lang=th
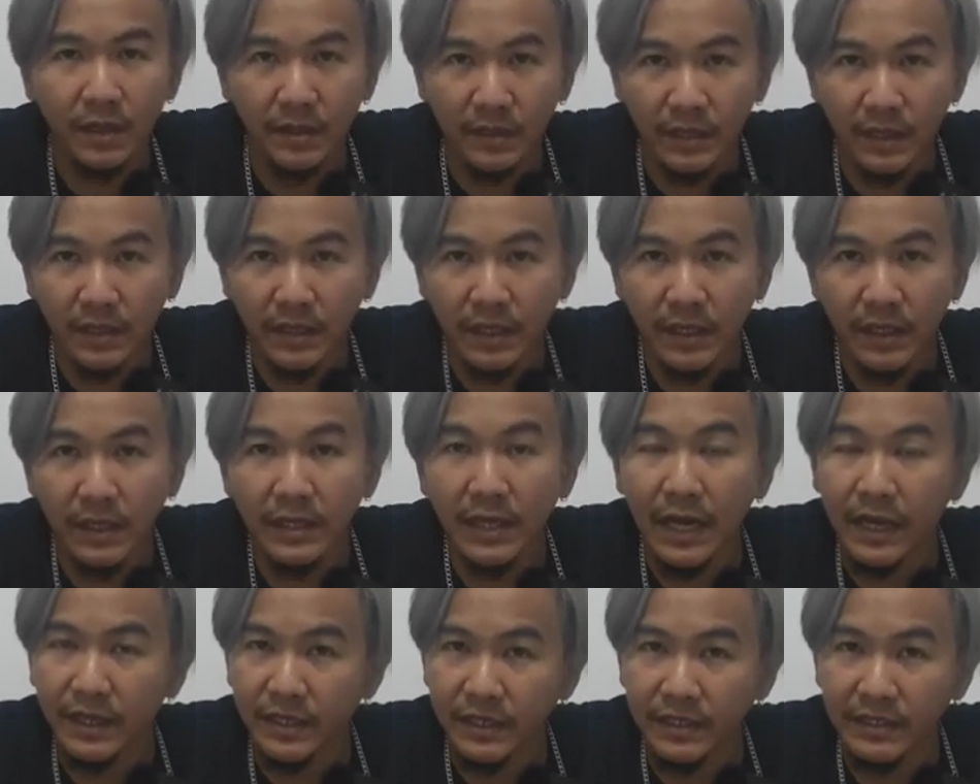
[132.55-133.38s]
เรื่องนี้
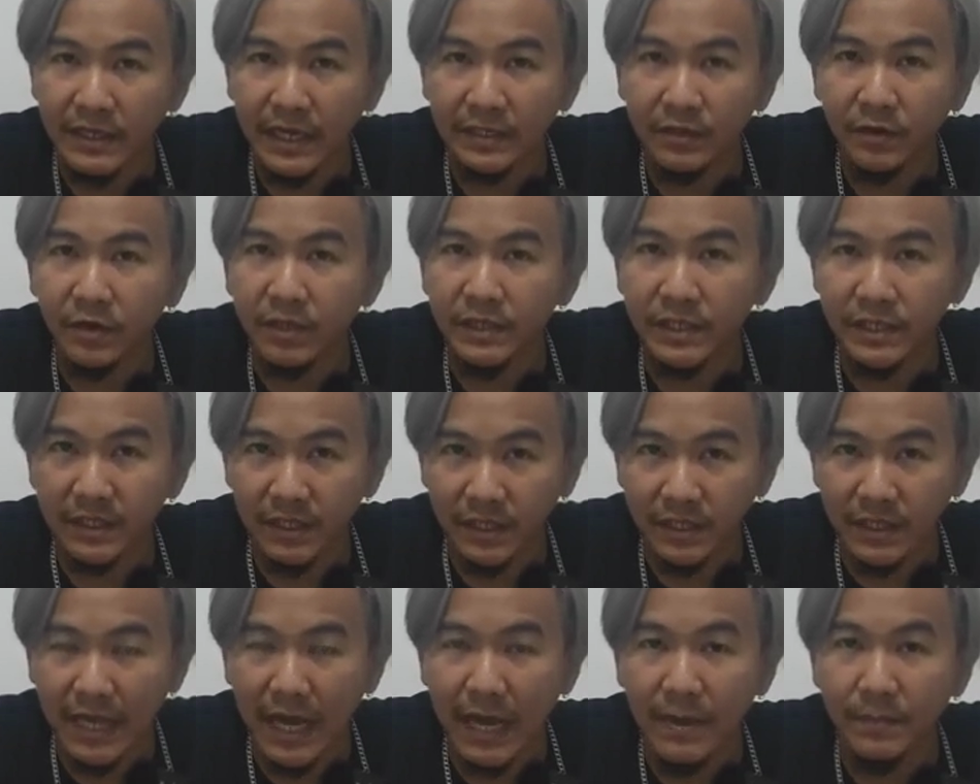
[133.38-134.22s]
ทางอีจันก็จะ
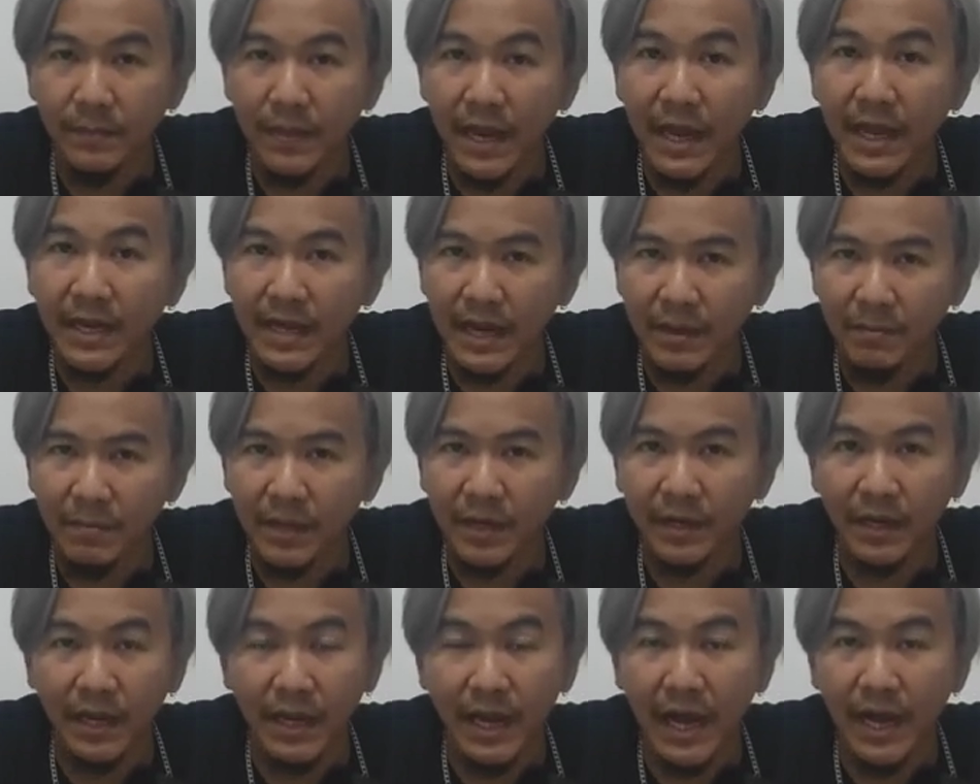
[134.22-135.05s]
ติดตามและนำ
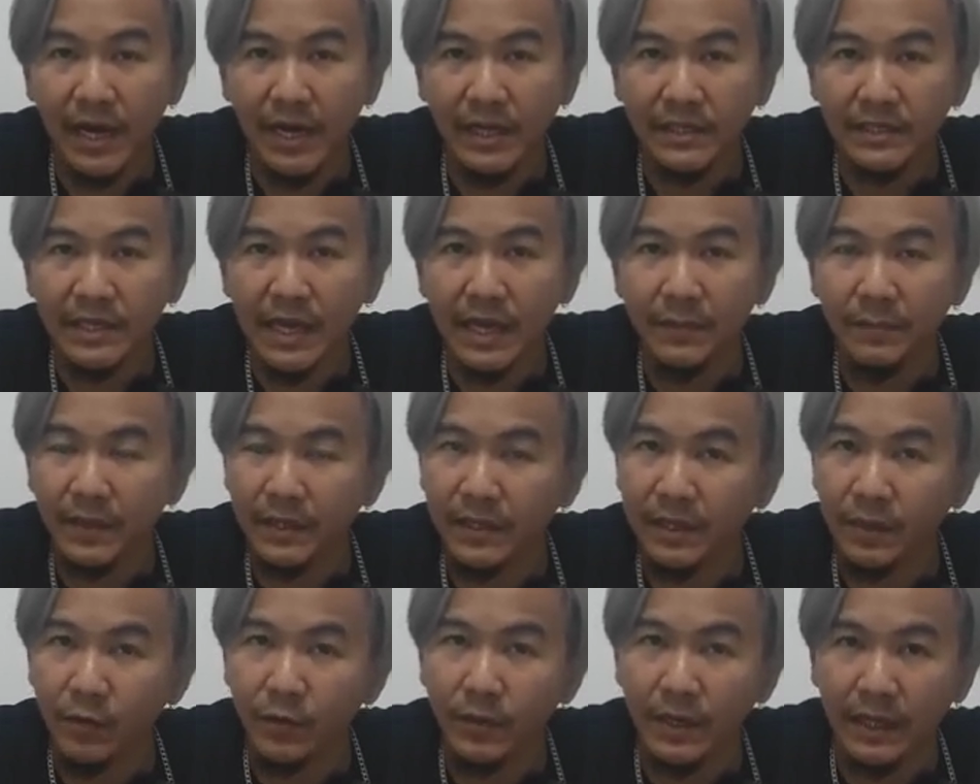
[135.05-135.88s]
มารายงานให้ทราบกัน
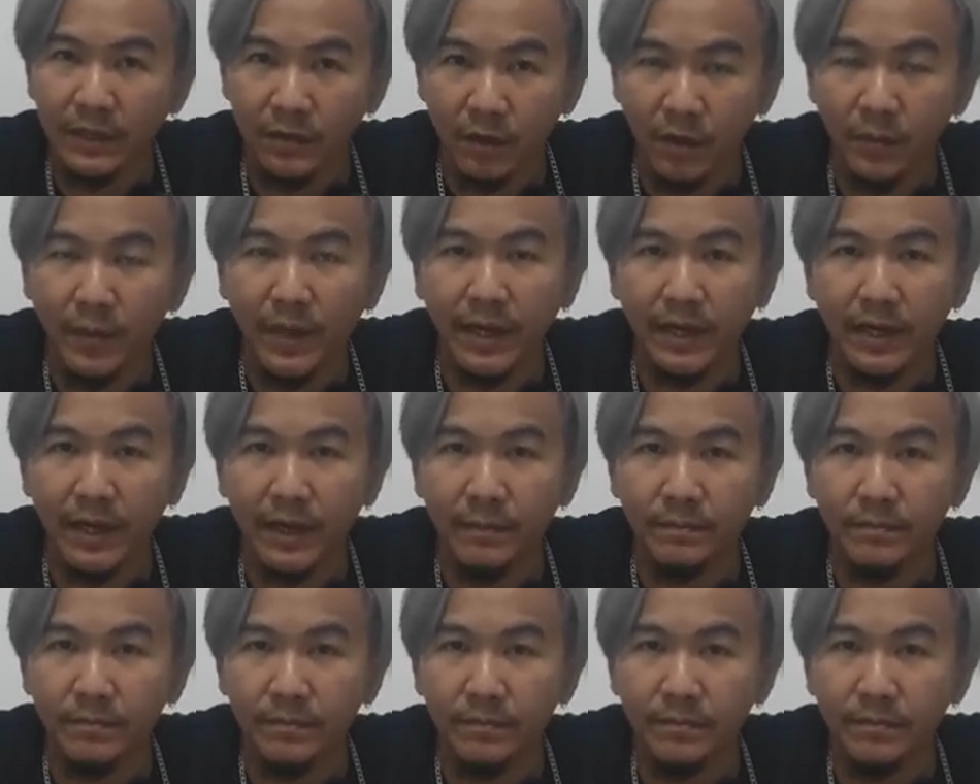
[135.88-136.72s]
ในโอกาสต่อไปครับ